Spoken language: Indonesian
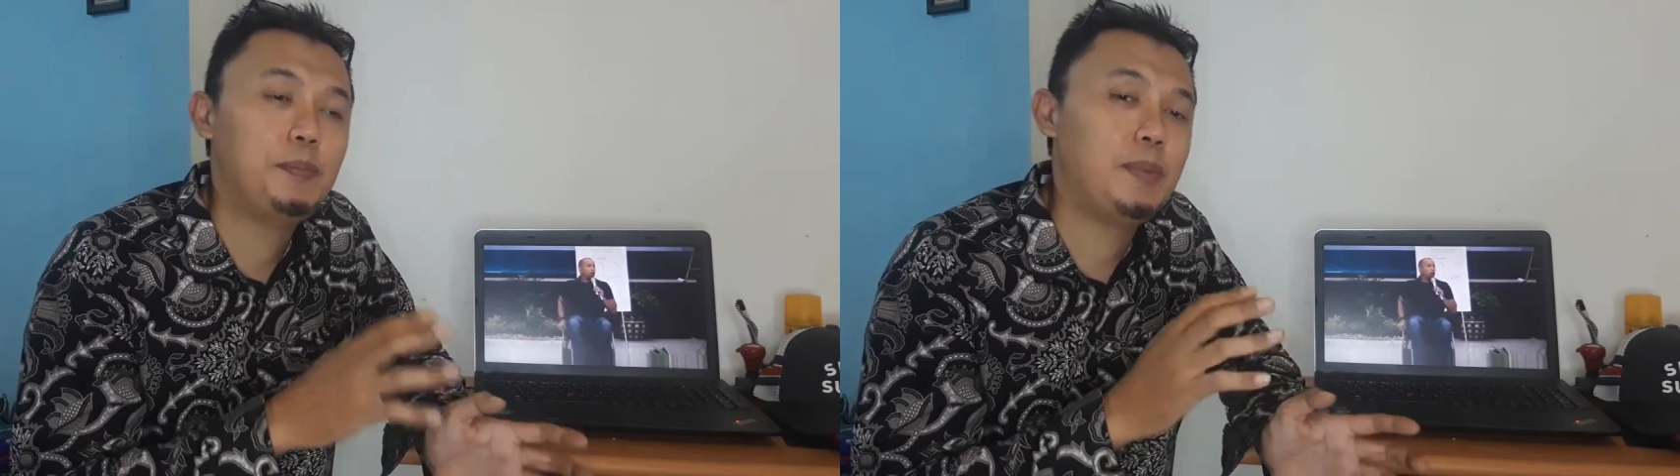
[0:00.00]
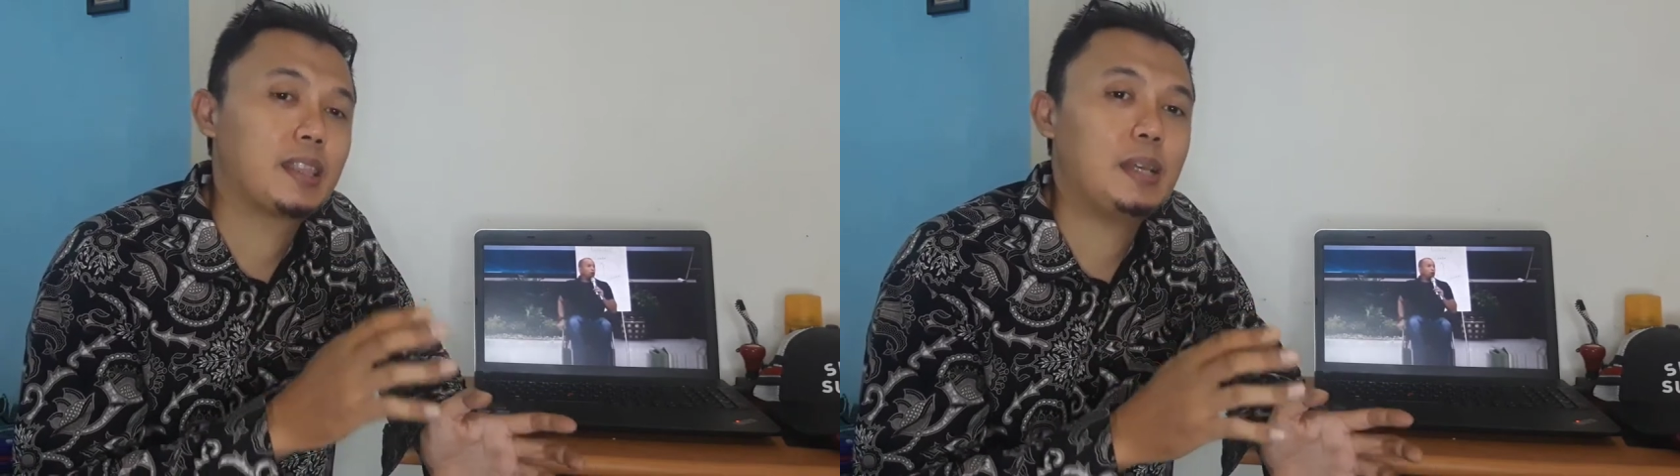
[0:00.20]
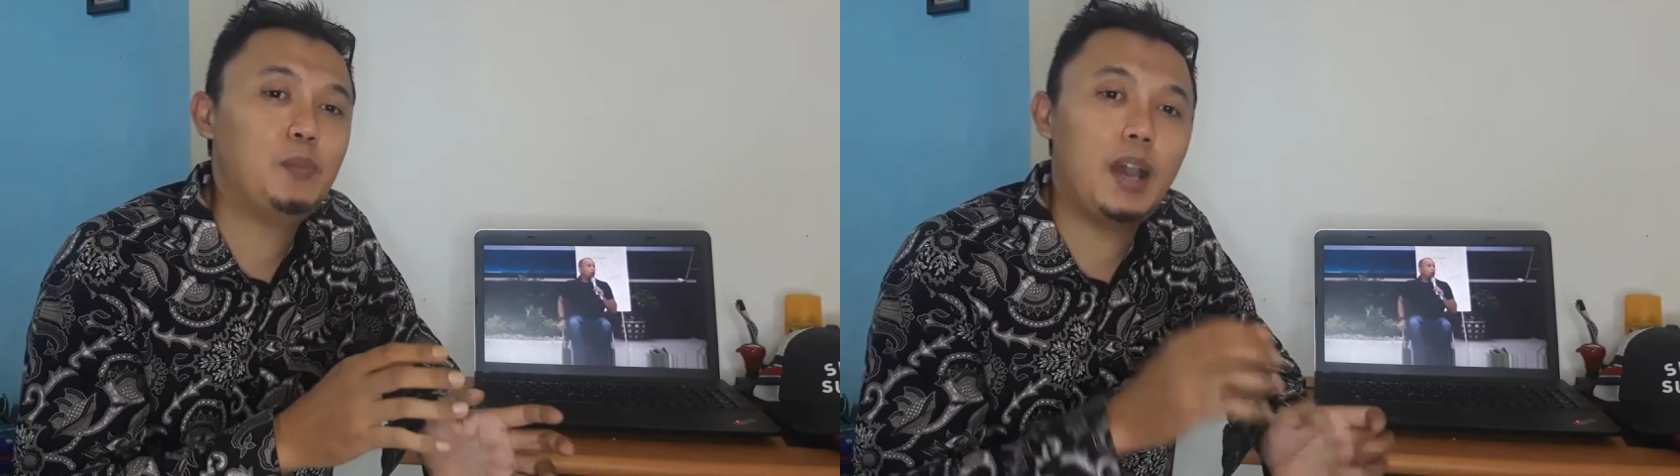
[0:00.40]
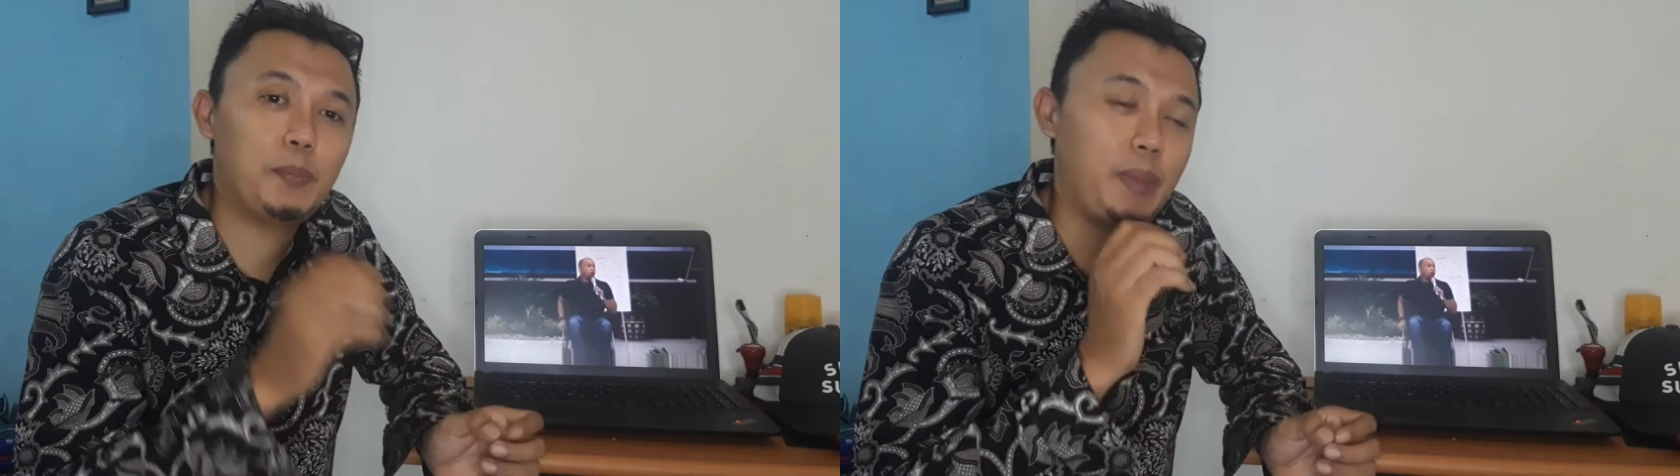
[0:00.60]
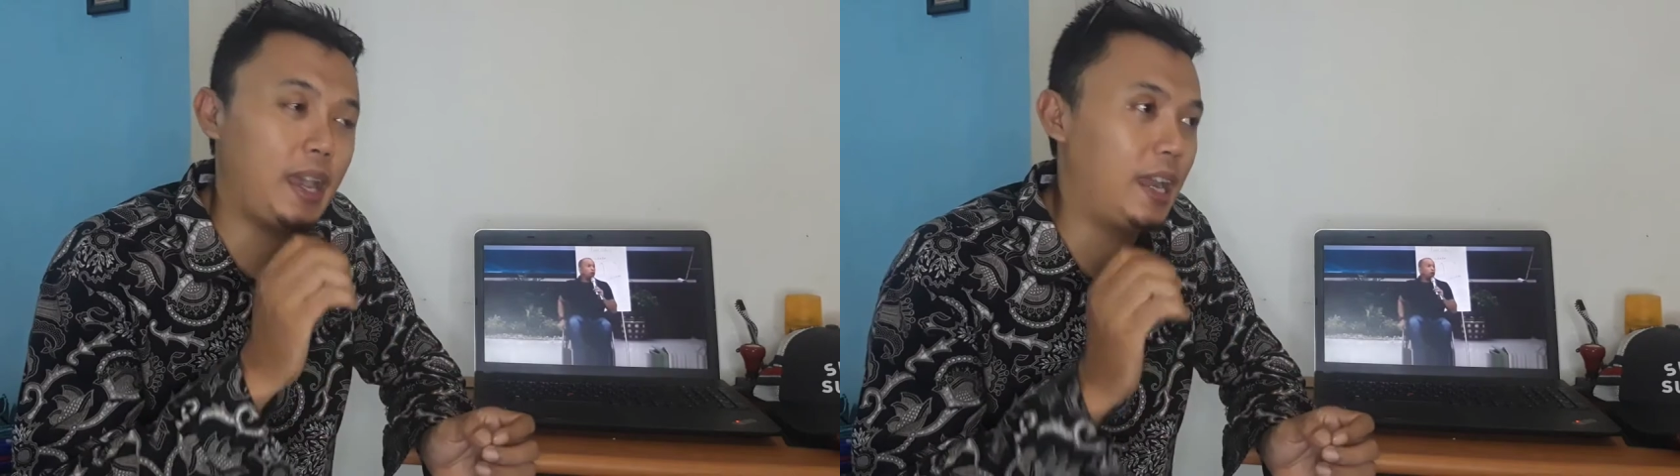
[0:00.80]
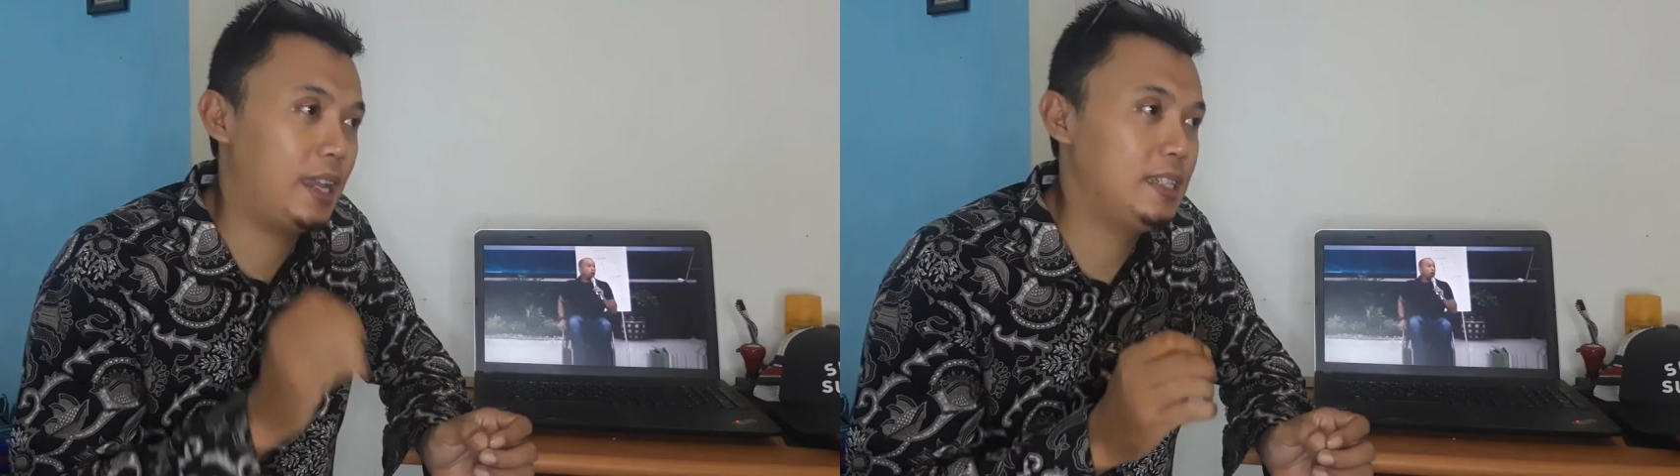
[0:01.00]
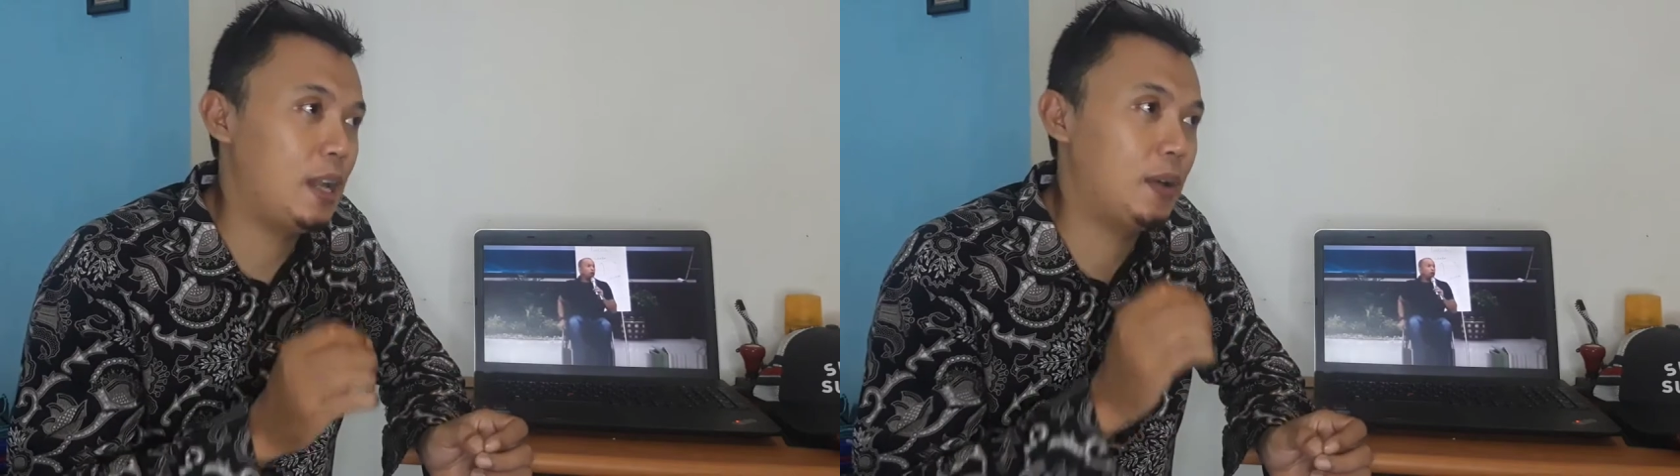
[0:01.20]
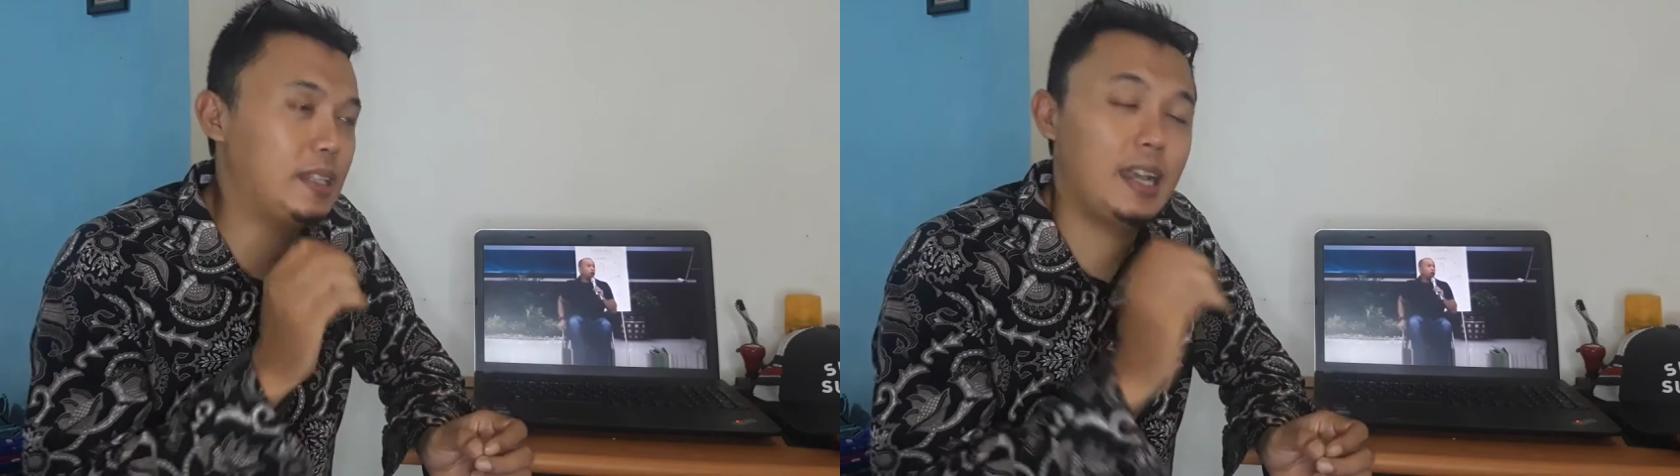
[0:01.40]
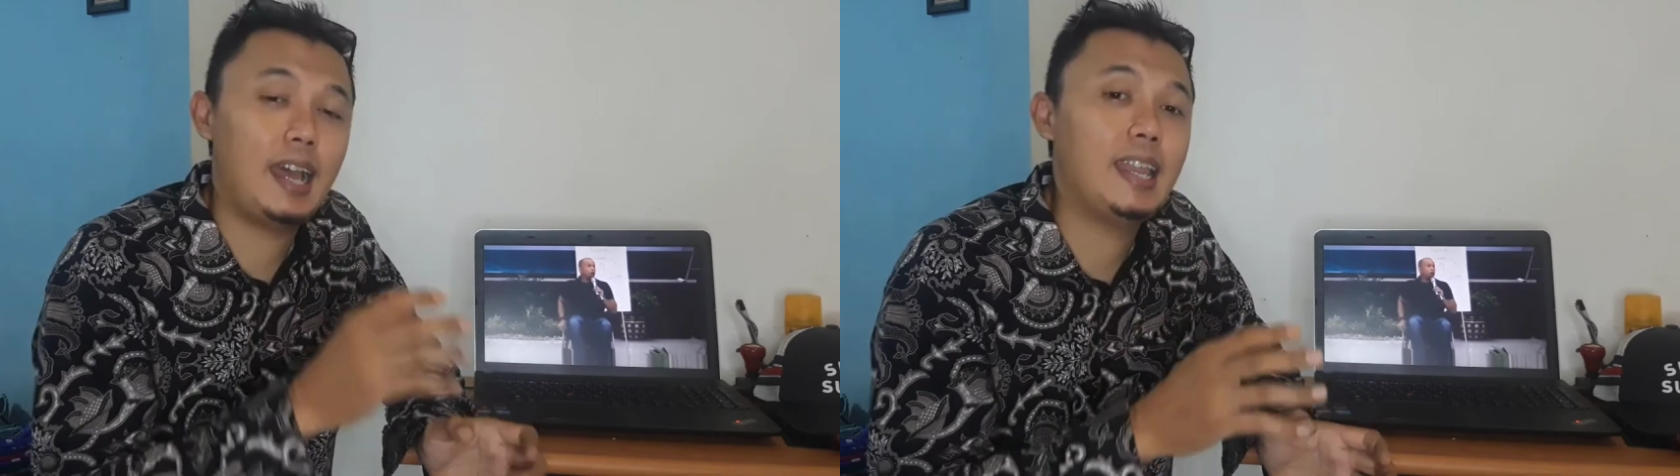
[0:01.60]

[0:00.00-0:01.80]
pertemuan PLN Jawa Tengah